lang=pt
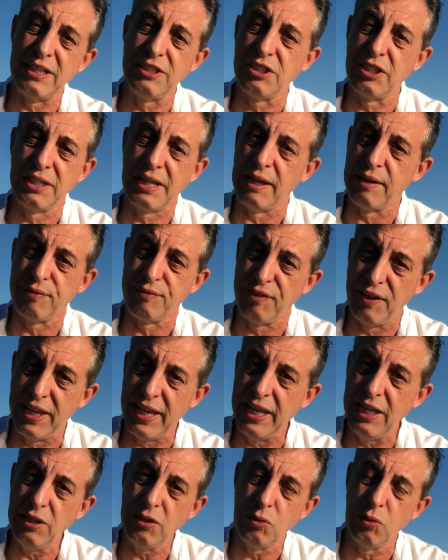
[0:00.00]
de ter
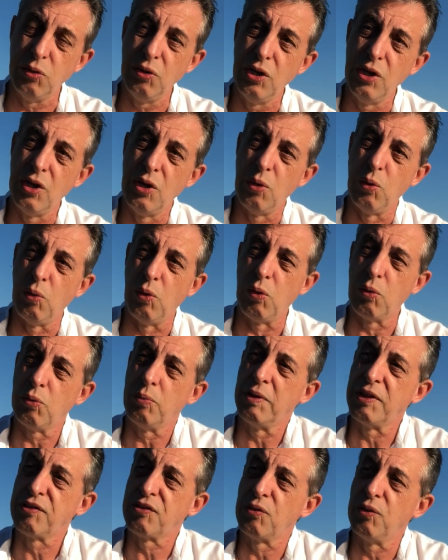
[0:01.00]
feito ou
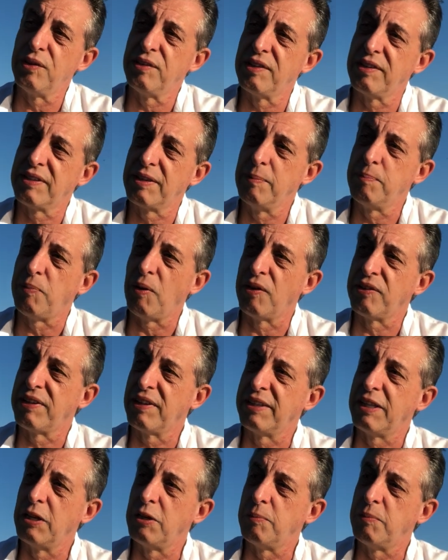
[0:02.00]
algumas coisas que possa
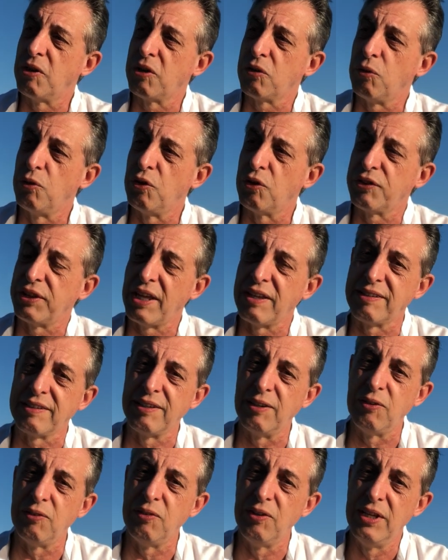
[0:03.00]
ter uma
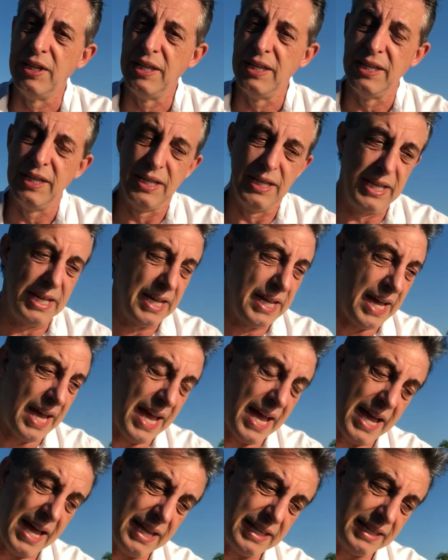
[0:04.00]
conotação
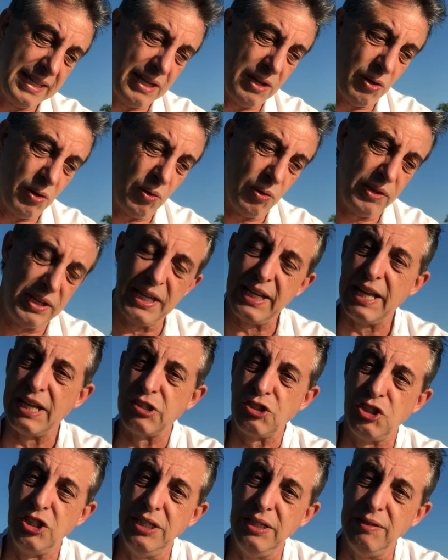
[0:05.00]
errada ou
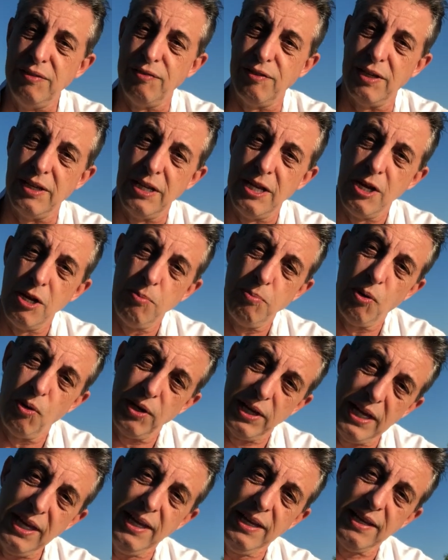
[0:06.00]
negativa,
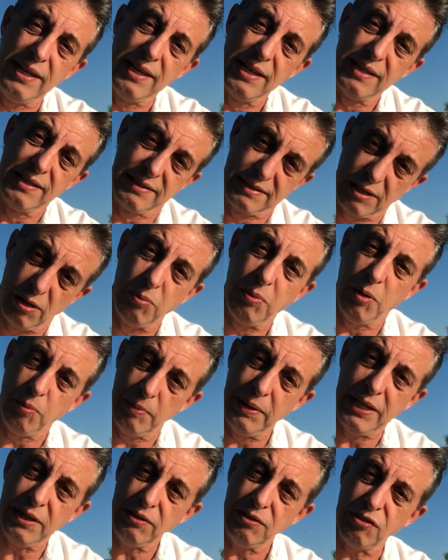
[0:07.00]
porém são
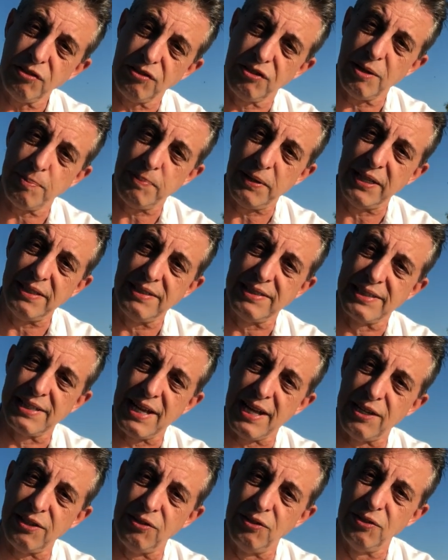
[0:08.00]
momentos de
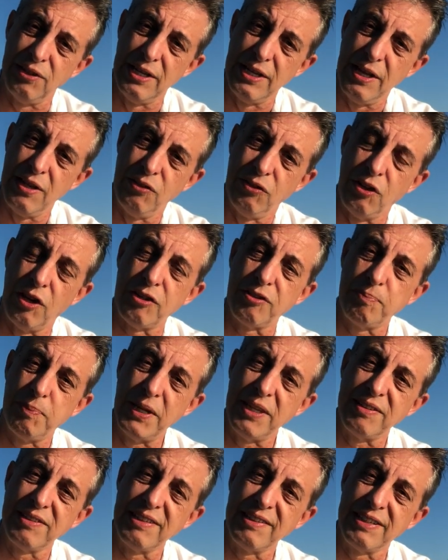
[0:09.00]
aprendizado. Nós
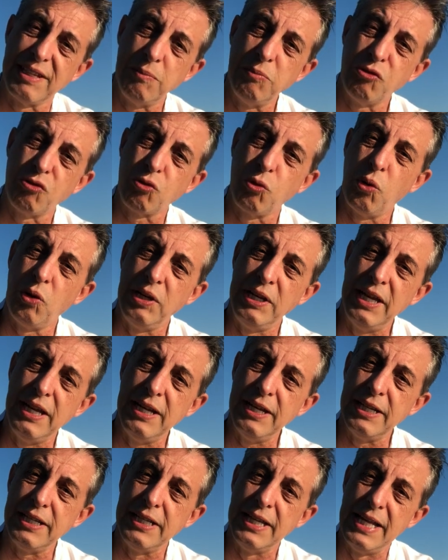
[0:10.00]
precisamos
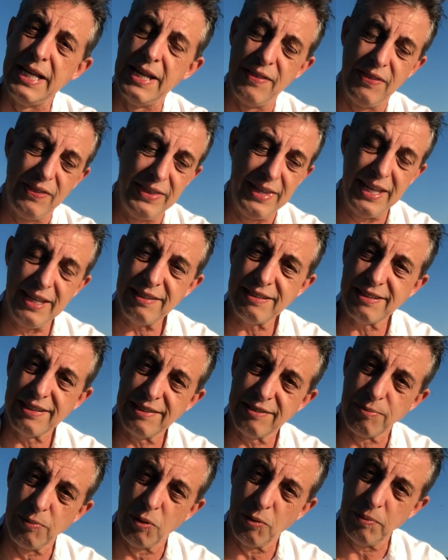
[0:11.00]
colher
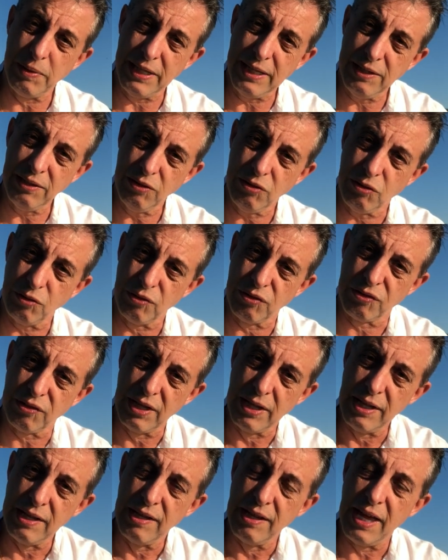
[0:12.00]
desses momentos
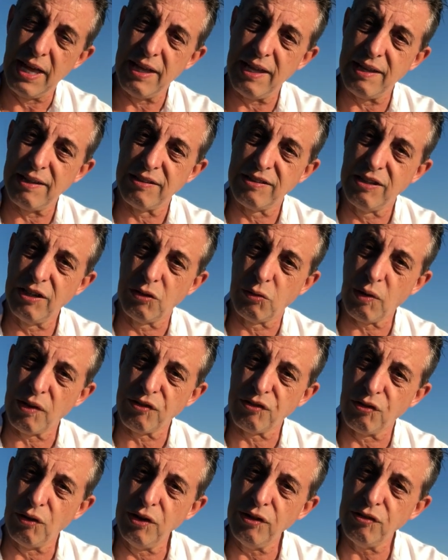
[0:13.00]
é,
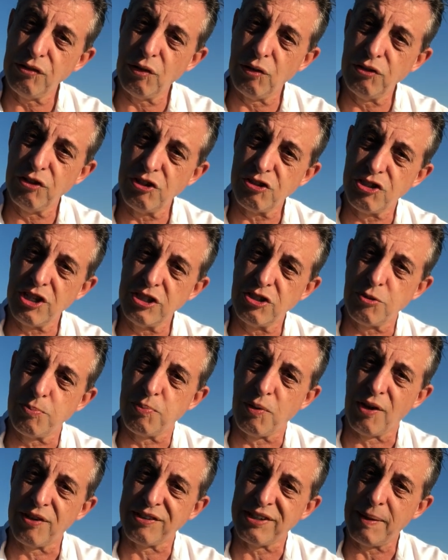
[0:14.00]
situações onde a gente
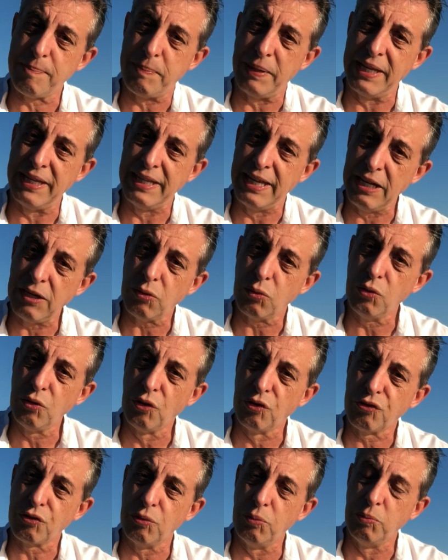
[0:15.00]
possa aprender
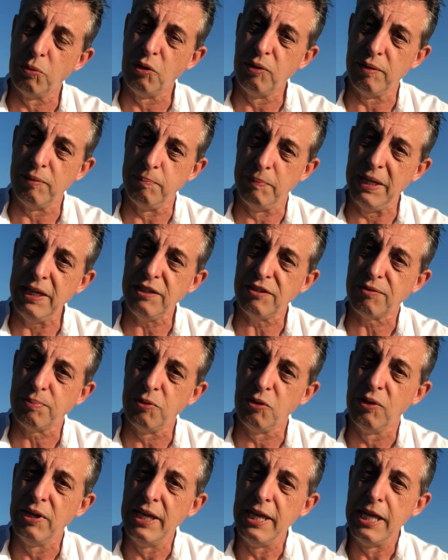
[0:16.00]
conosco
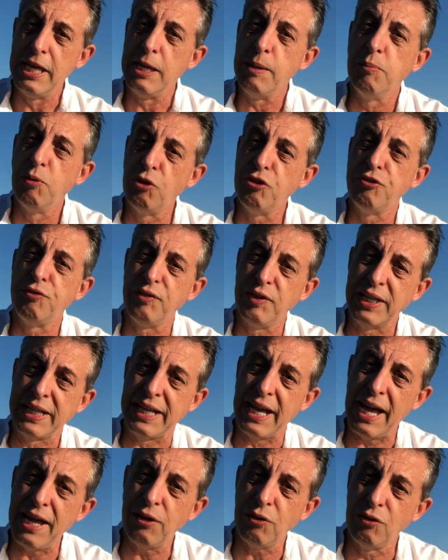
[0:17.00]
mesmo e
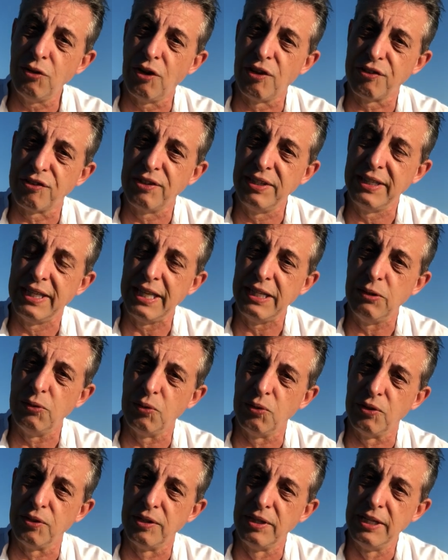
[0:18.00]
modificar o nosso
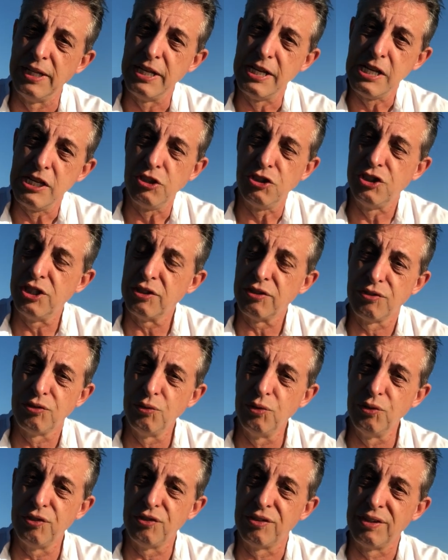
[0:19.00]
interior.
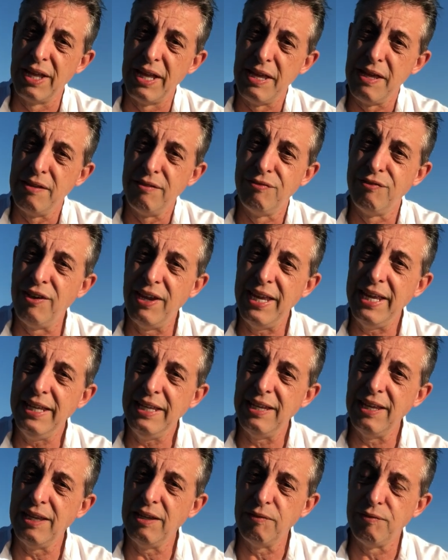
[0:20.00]
Jesus vem,
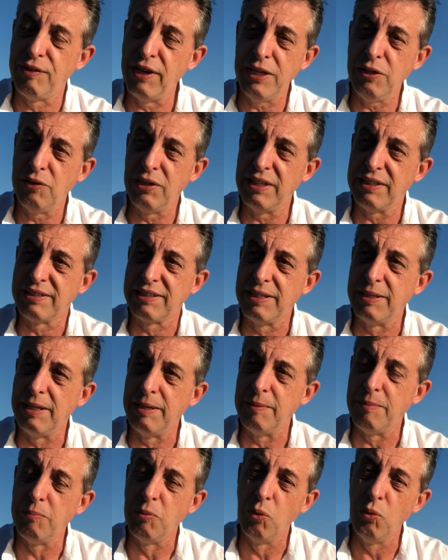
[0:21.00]
veio
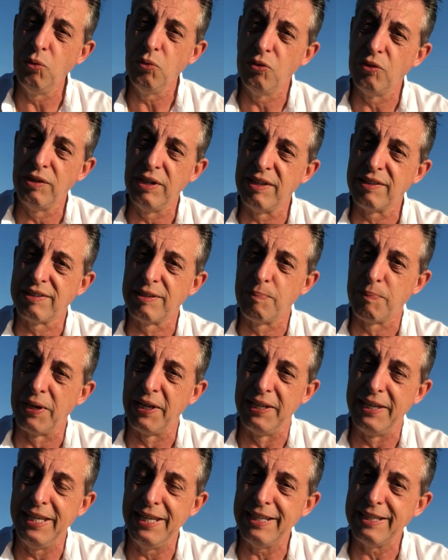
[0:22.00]
nesse mundo, nesse
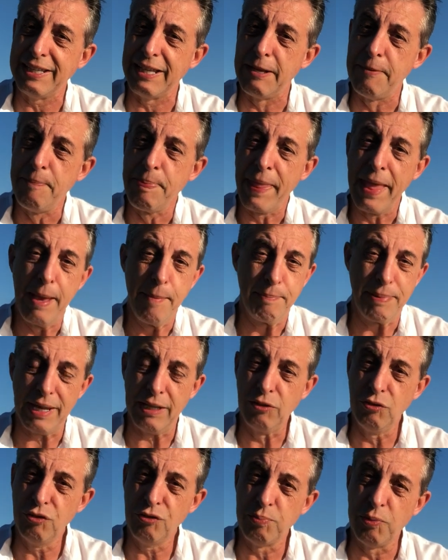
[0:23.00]
planeta, para
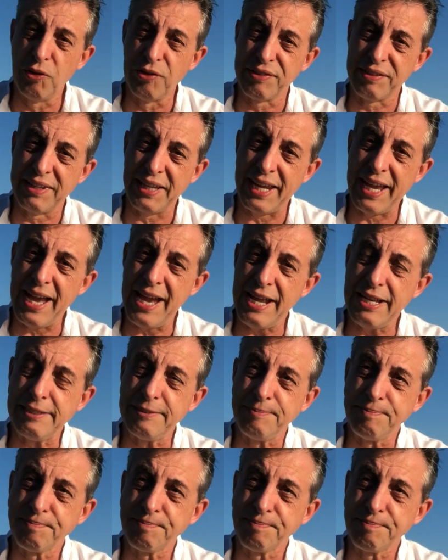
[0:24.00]
nos mostrar